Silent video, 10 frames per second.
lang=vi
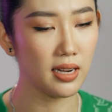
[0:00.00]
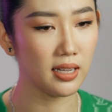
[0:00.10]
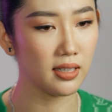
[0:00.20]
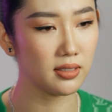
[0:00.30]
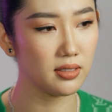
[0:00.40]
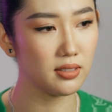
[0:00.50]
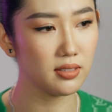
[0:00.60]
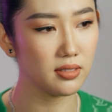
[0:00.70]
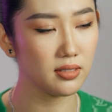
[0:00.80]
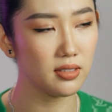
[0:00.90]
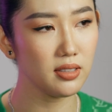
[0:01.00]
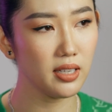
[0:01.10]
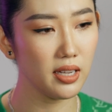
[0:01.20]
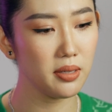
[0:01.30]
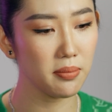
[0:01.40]
là
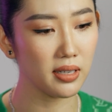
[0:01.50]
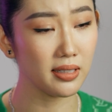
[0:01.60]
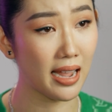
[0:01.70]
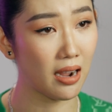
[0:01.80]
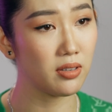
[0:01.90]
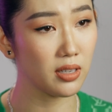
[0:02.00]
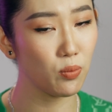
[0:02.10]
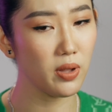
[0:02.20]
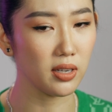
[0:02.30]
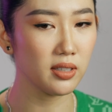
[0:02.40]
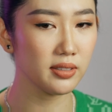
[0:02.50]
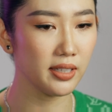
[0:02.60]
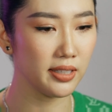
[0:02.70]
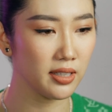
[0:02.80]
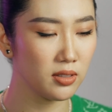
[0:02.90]
trước khi mà gạo được công nhận
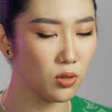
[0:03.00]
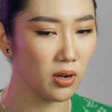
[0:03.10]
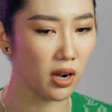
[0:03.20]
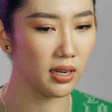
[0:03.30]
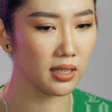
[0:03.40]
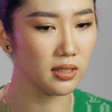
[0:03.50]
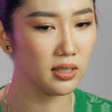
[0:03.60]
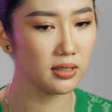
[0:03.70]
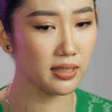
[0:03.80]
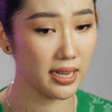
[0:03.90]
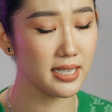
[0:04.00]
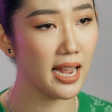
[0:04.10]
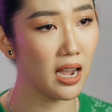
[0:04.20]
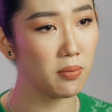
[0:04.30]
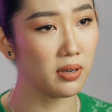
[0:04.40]
thì ngân luôn hỏi là tại
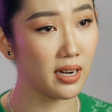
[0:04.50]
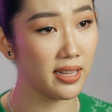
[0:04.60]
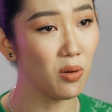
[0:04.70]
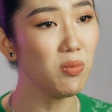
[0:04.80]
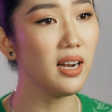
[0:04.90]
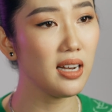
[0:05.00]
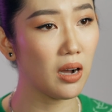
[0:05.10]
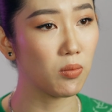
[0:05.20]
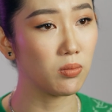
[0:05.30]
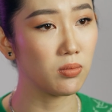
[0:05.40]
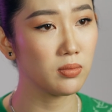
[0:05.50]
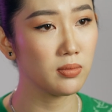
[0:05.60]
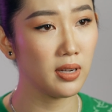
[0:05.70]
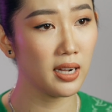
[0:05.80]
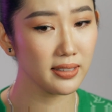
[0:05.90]
sao mình đã dốc hết lòng
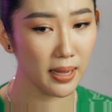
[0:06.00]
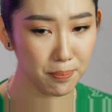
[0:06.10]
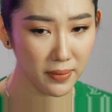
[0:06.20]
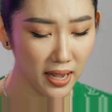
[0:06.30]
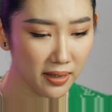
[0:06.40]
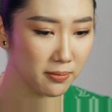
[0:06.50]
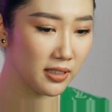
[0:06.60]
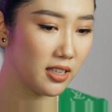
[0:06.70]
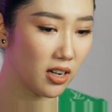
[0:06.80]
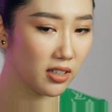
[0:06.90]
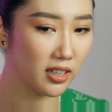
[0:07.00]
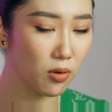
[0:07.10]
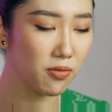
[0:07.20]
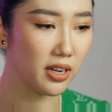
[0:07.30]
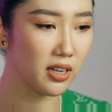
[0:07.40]
hết tâm can cho cái
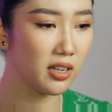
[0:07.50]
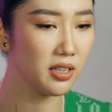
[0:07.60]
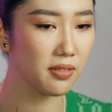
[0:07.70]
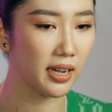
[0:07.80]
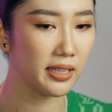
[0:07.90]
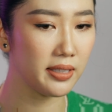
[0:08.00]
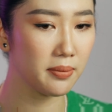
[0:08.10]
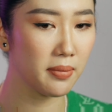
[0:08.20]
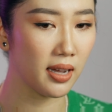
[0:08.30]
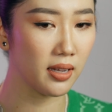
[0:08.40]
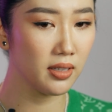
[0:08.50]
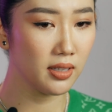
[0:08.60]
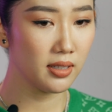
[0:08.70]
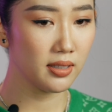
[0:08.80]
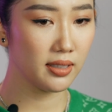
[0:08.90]
công việc đó như vậy nhưng mà
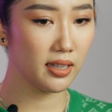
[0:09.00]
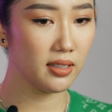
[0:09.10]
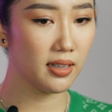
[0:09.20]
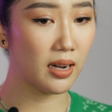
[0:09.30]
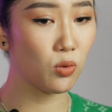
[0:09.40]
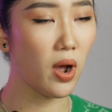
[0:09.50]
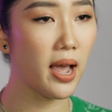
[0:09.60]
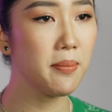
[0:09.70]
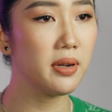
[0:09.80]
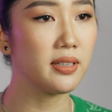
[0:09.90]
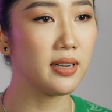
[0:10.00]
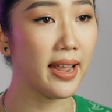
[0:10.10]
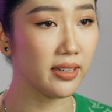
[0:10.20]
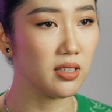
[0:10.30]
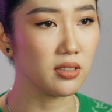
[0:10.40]
cái thành quả mình
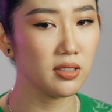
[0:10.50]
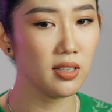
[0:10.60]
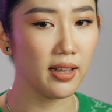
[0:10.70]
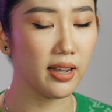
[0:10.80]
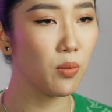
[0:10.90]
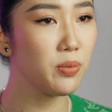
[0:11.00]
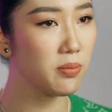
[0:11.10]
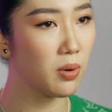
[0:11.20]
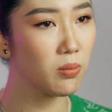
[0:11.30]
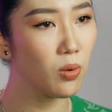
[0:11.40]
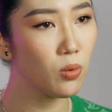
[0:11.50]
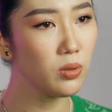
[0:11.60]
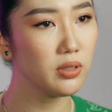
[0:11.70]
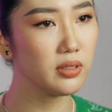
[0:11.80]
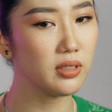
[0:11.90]
đạt được nó lại không như mong
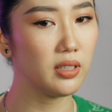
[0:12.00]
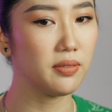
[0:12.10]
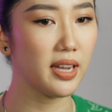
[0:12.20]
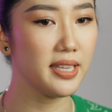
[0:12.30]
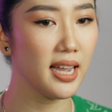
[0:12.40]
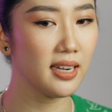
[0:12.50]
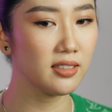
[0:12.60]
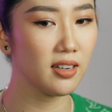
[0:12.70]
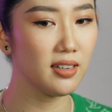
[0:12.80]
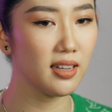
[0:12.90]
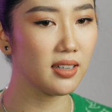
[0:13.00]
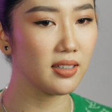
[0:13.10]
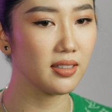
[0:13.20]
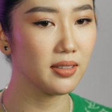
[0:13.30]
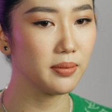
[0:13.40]
muốn thì phải chăng đó
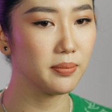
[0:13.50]
là